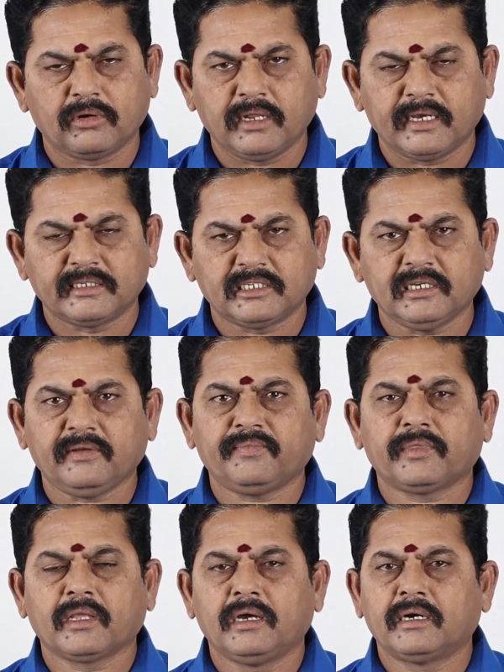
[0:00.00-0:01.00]
சொல்லியாச்சு
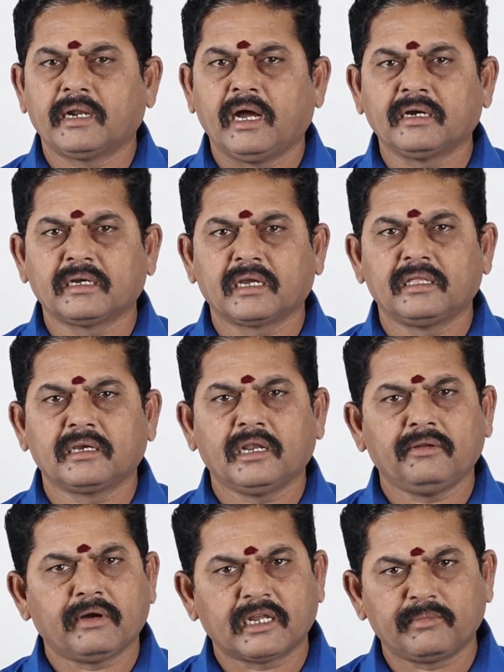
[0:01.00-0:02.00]
ராகு
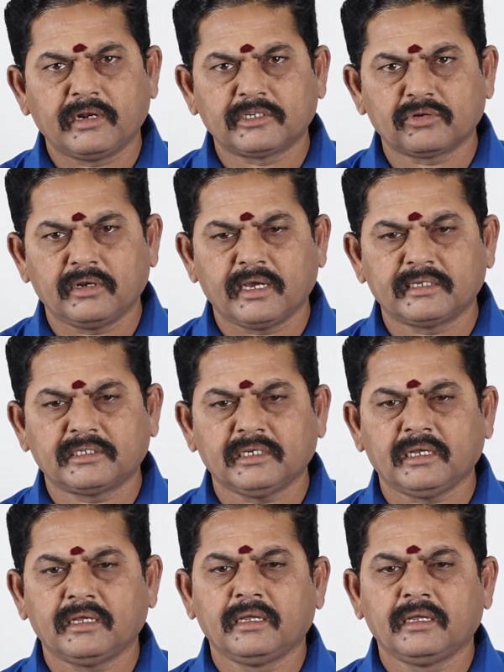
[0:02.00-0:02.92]
கேதுக்கும் வக்கரம் இல்லைன்னு சொல்லியாச்சு